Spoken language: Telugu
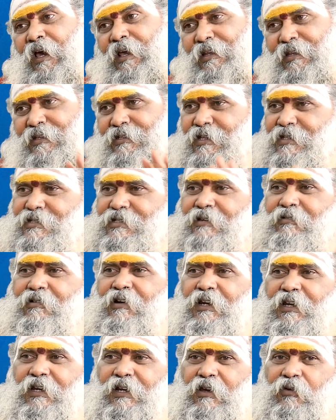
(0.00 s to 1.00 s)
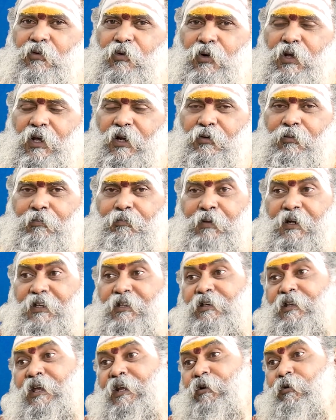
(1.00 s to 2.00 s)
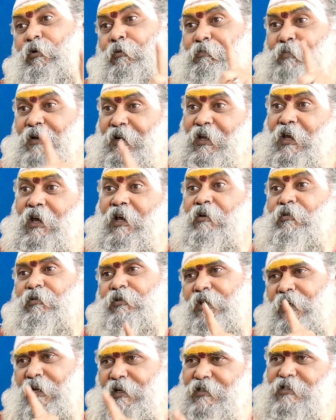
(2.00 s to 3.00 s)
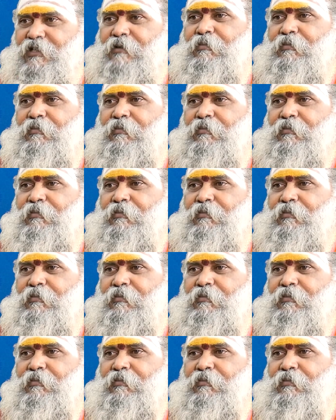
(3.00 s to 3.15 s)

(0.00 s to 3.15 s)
అరేంజ్ చేసే వాళ్ళైనా కూడాను ప్రతిదానికి ఒక పరిహారం ఉంది కరెక్ట్